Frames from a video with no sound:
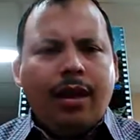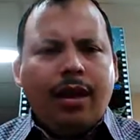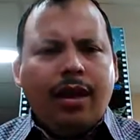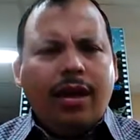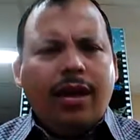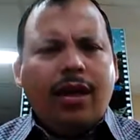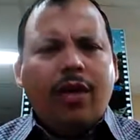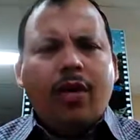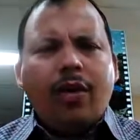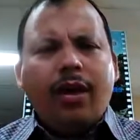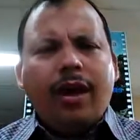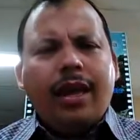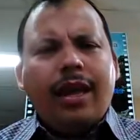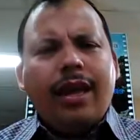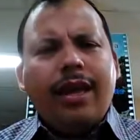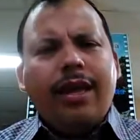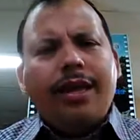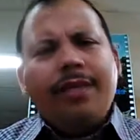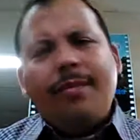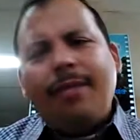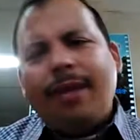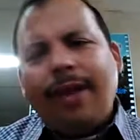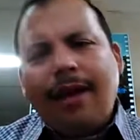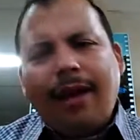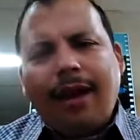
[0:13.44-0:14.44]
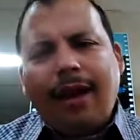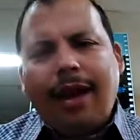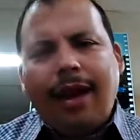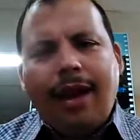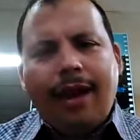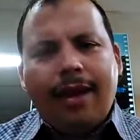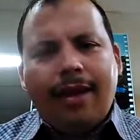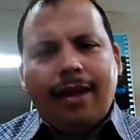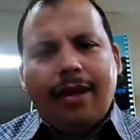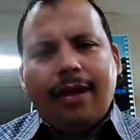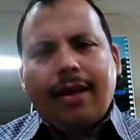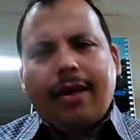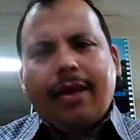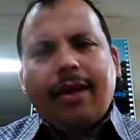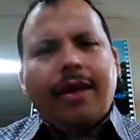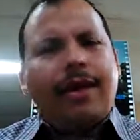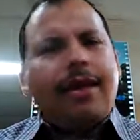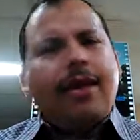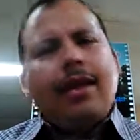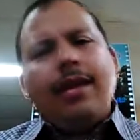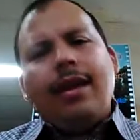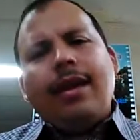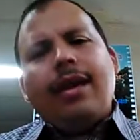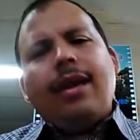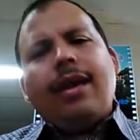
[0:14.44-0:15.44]
Quiero que quede marcada, que,
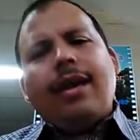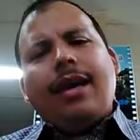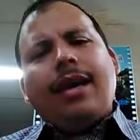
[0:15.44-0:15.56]
quiere,